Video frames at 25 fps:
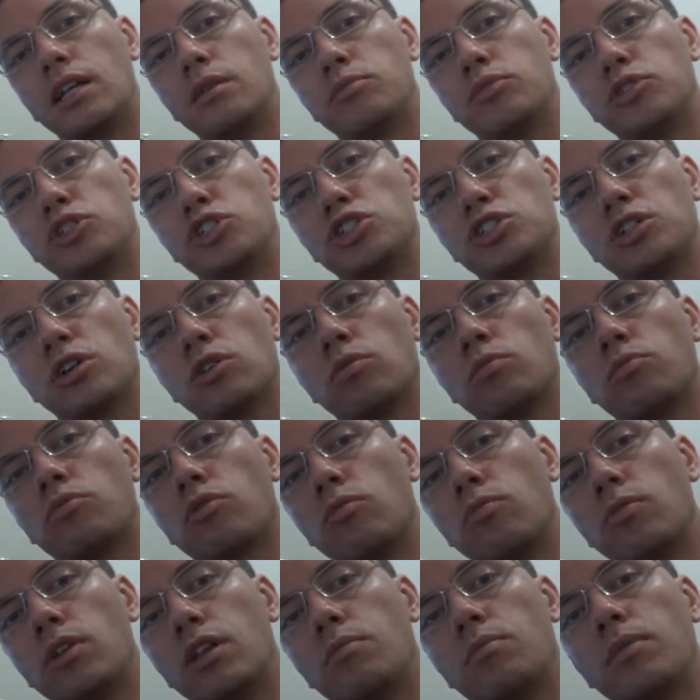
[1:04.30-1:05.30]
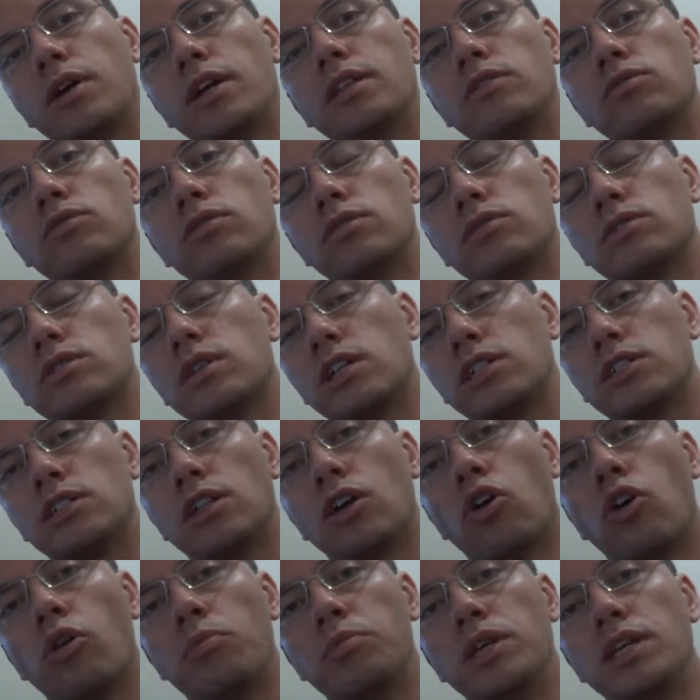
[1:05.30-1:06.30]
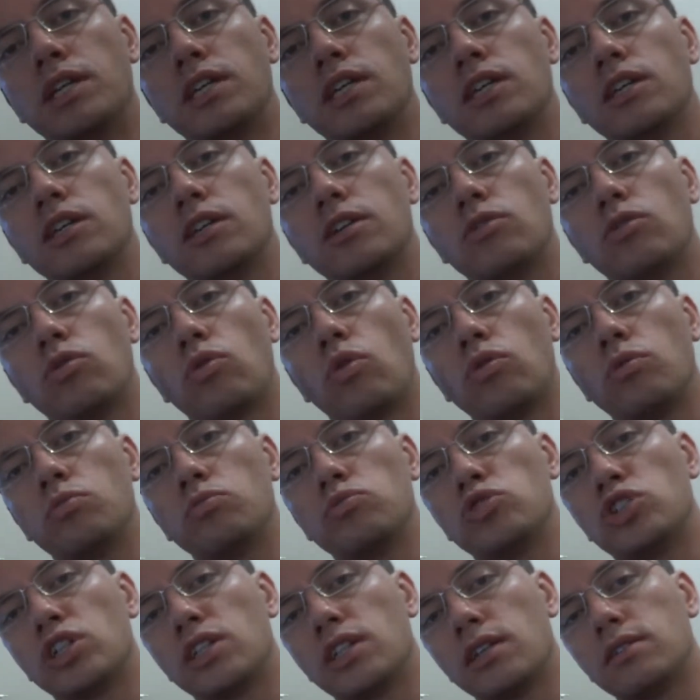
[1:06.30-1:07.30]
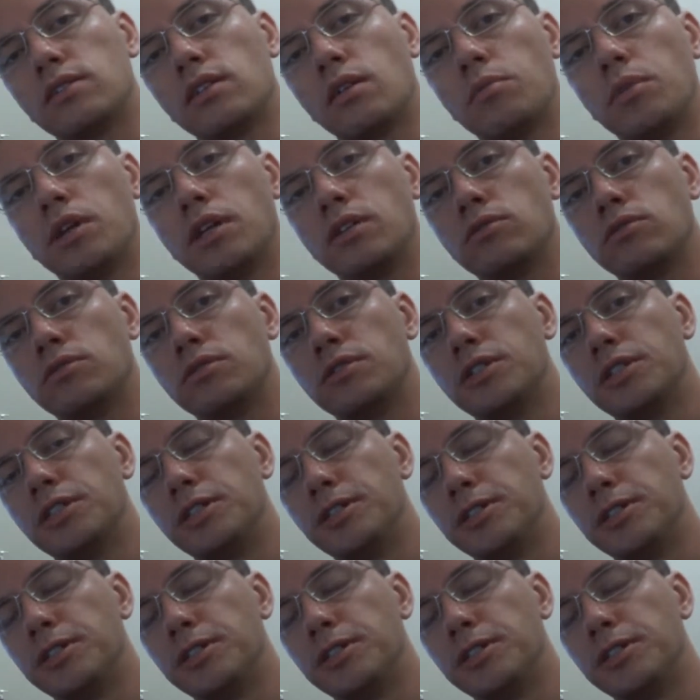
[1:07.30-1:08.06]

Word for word: lipo a gente tá com um problema aí no site da Hobby King, todo mundo já está sabendo.